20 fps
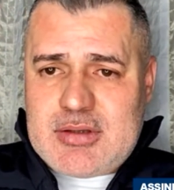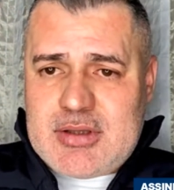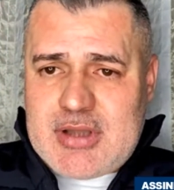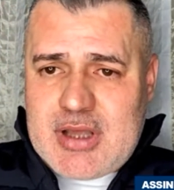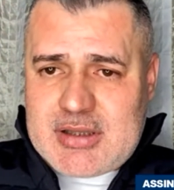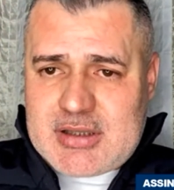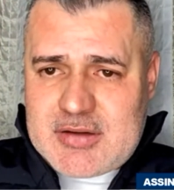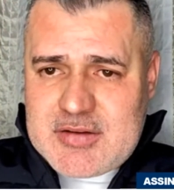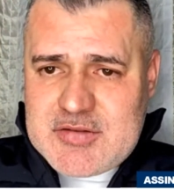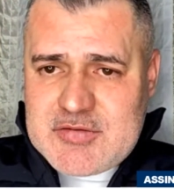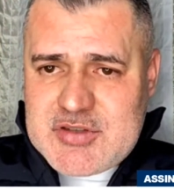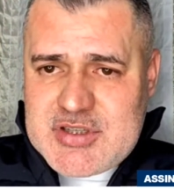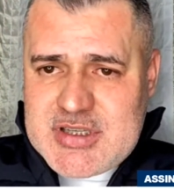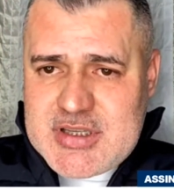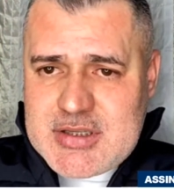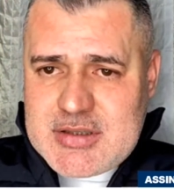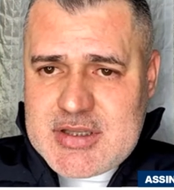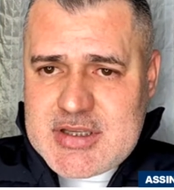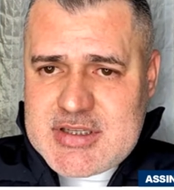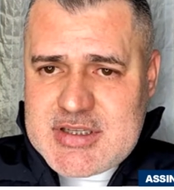através
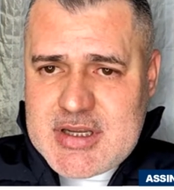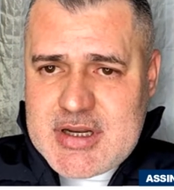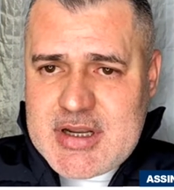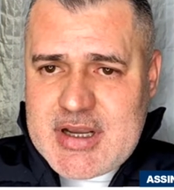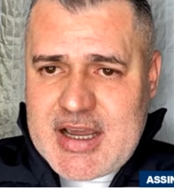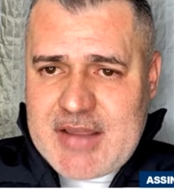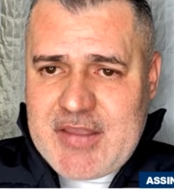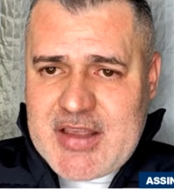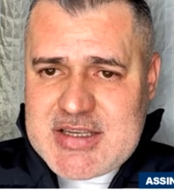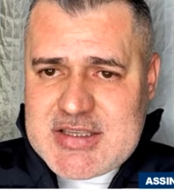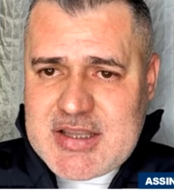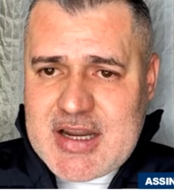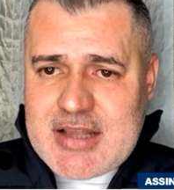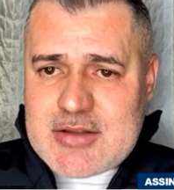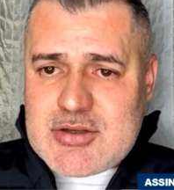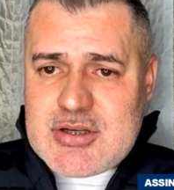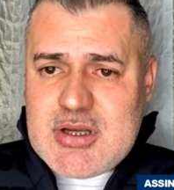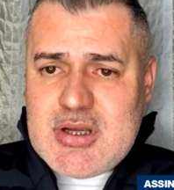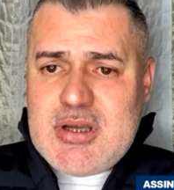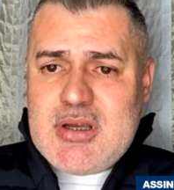de serem
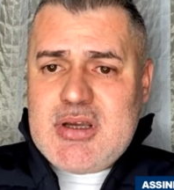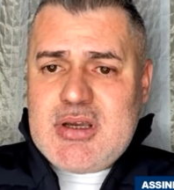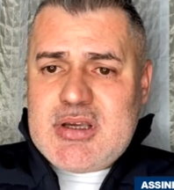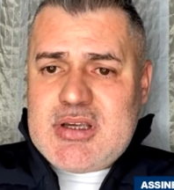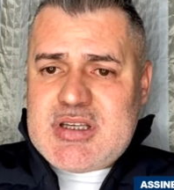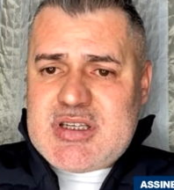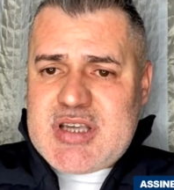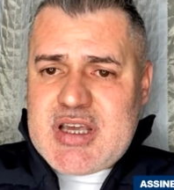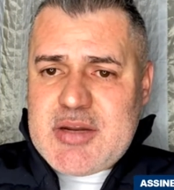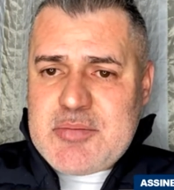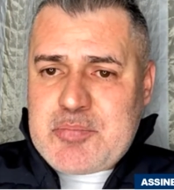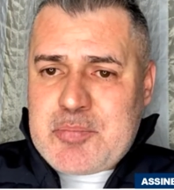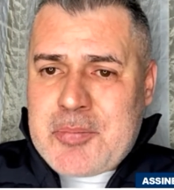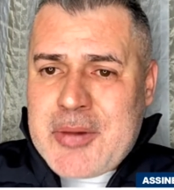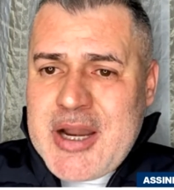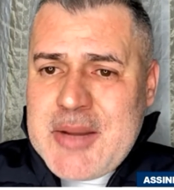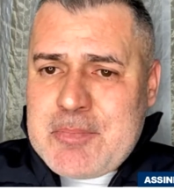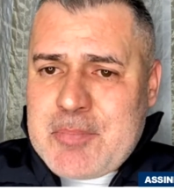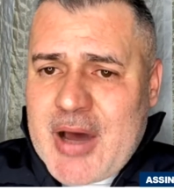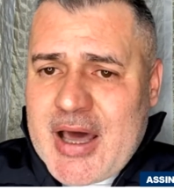cadastrados e serem
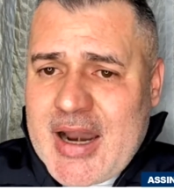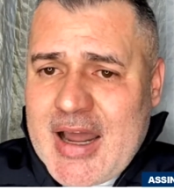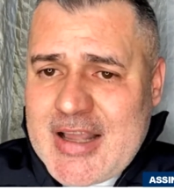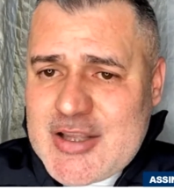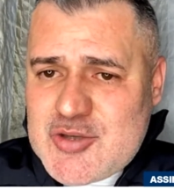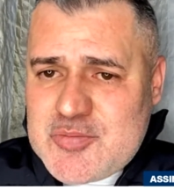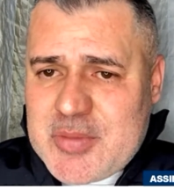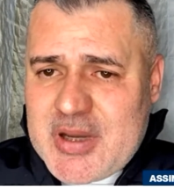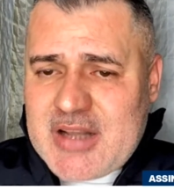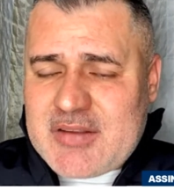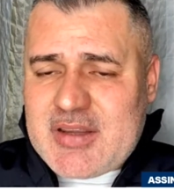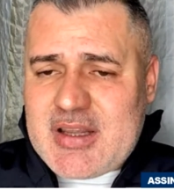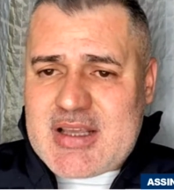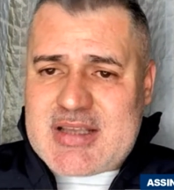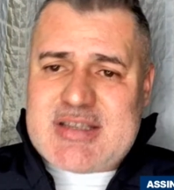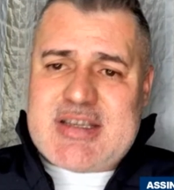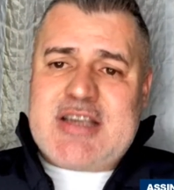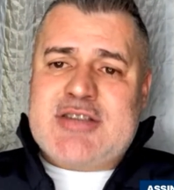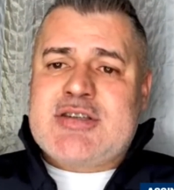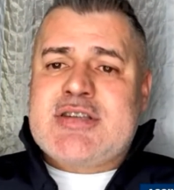preparados para ter
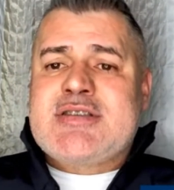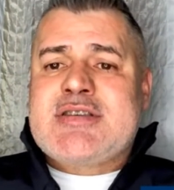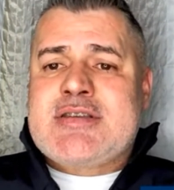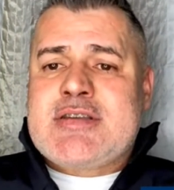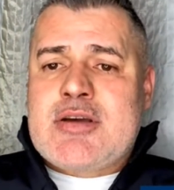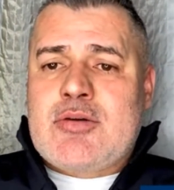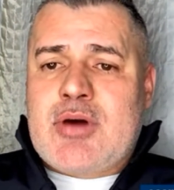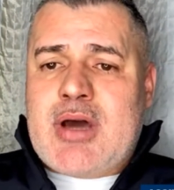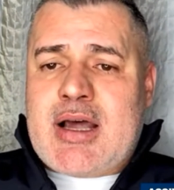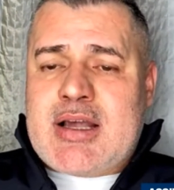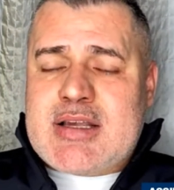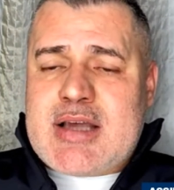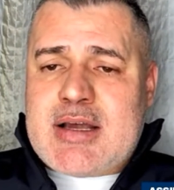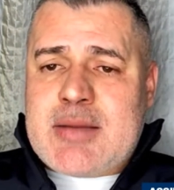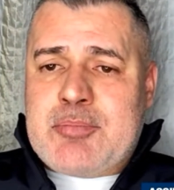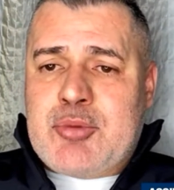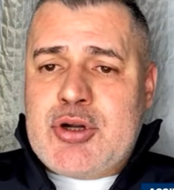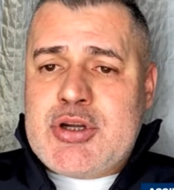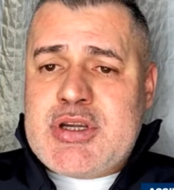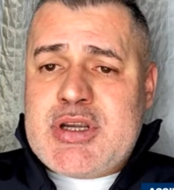acesso a, a,
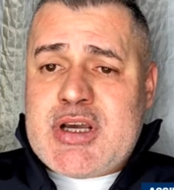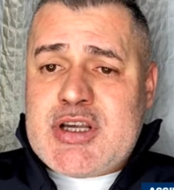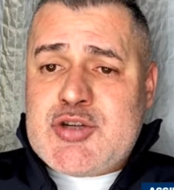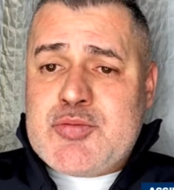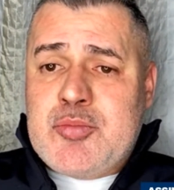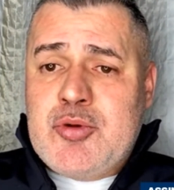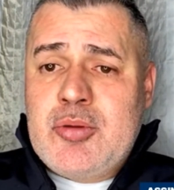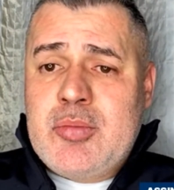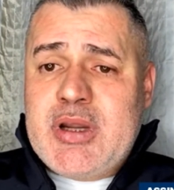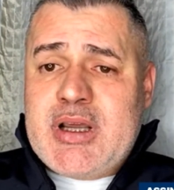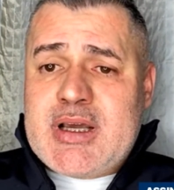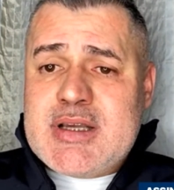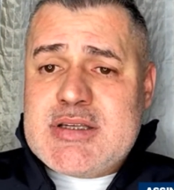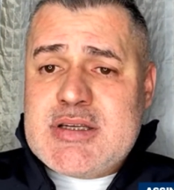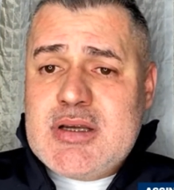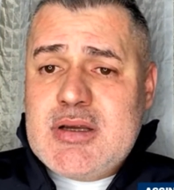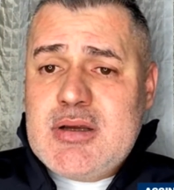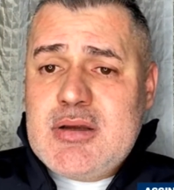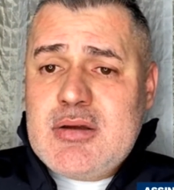políticas públicas,